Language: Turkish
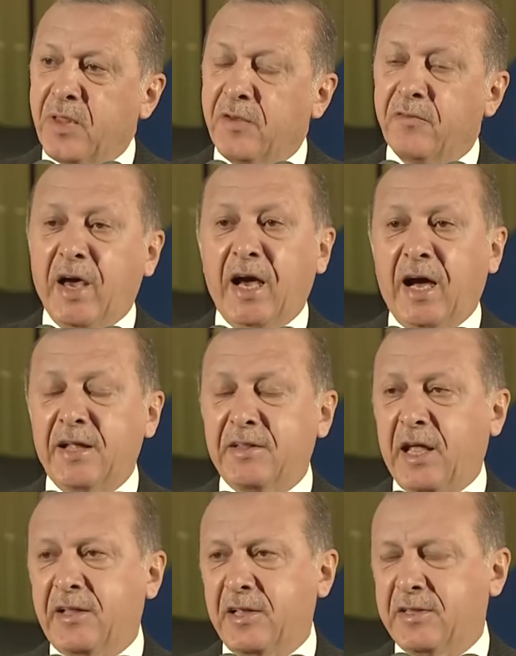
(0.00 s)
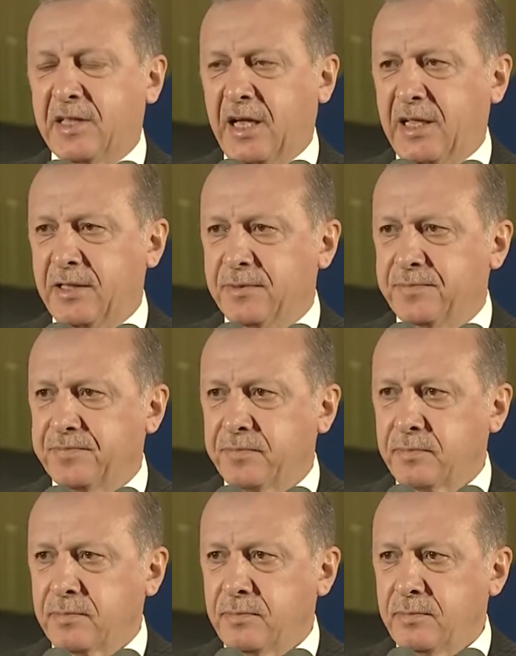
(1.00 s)
veya tehdit değil.
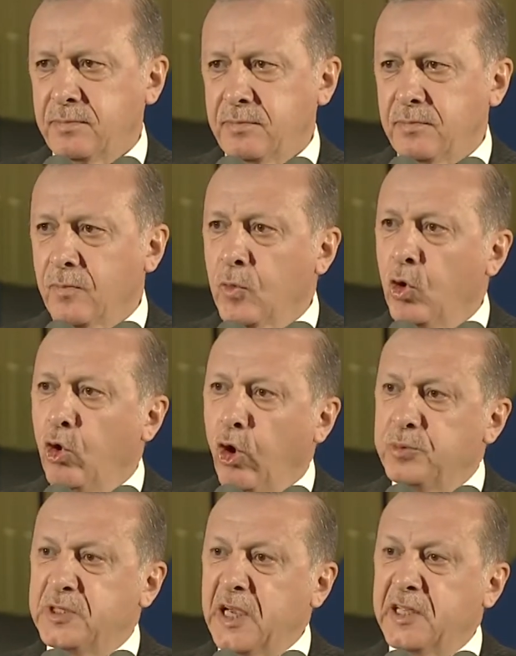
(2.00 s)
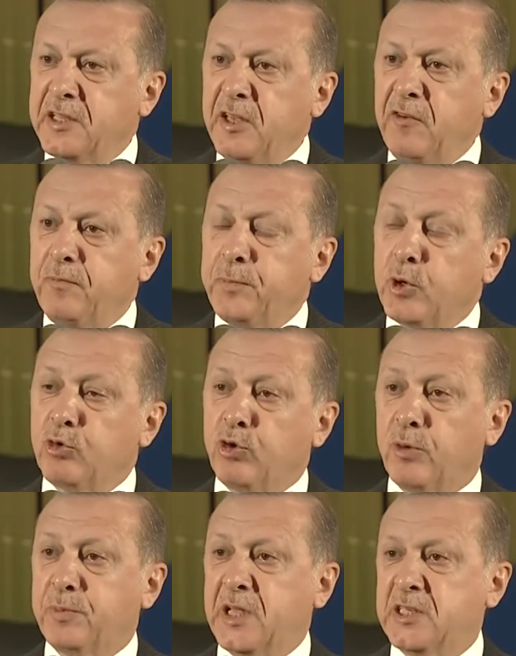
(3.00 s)
Objektif bir
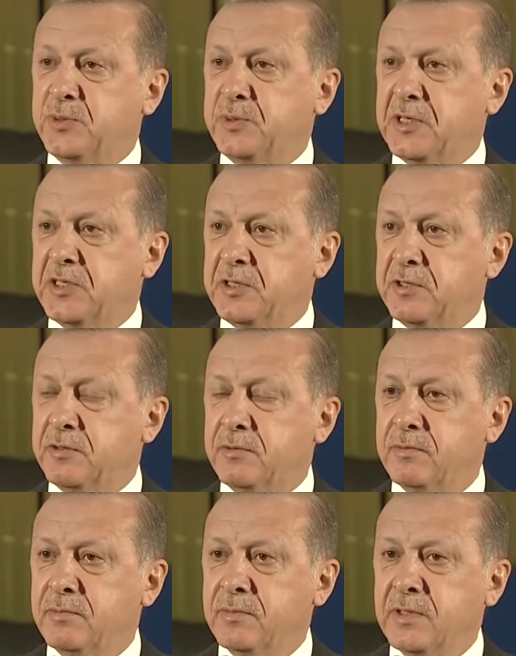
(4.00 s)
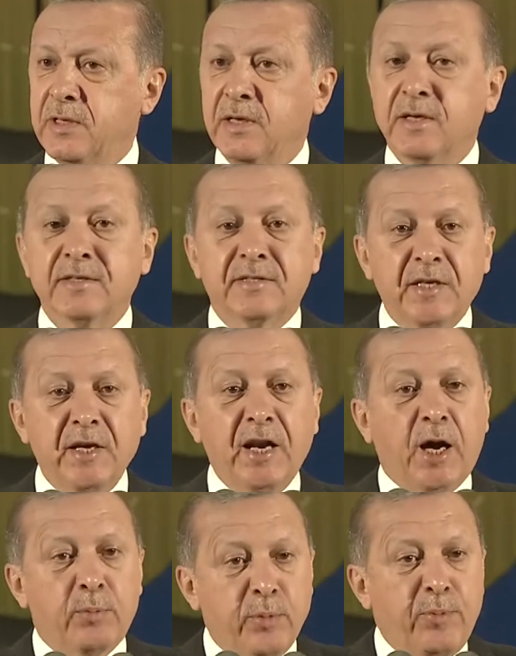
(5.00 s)
durum tespitidir.
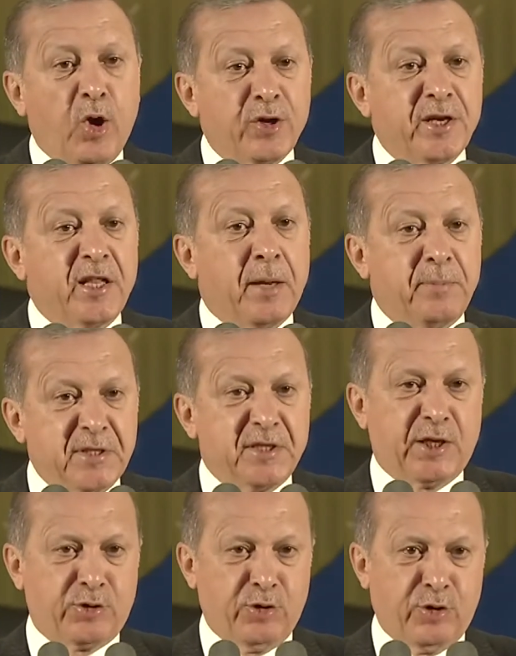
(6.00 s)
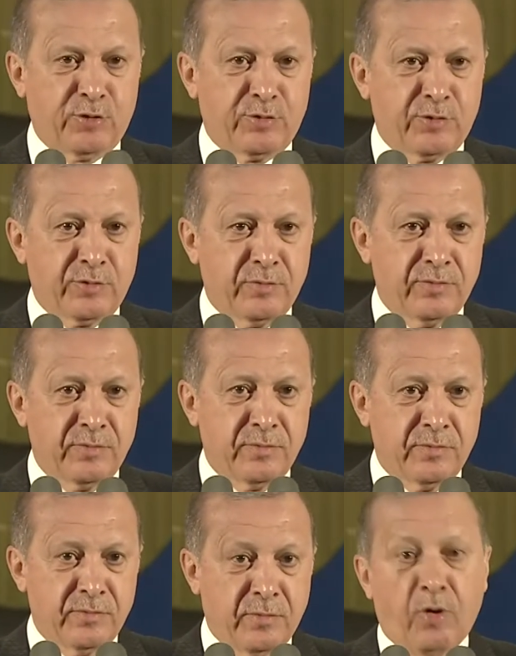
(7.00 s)
Zira bu bölgede biz yaşıyoruz.
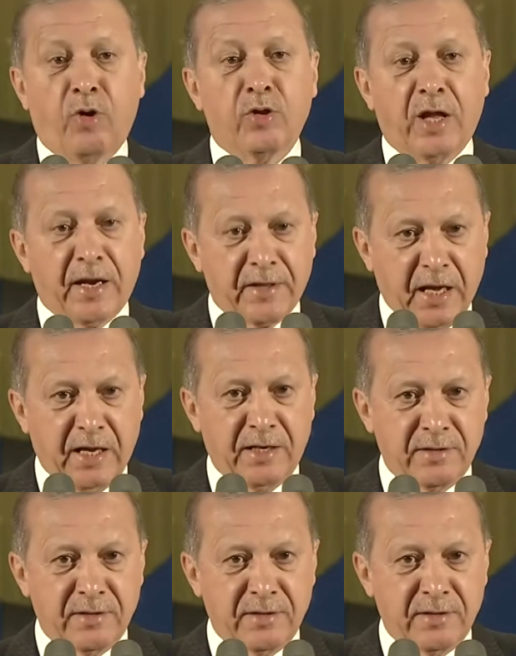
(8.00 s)
Onlar değil.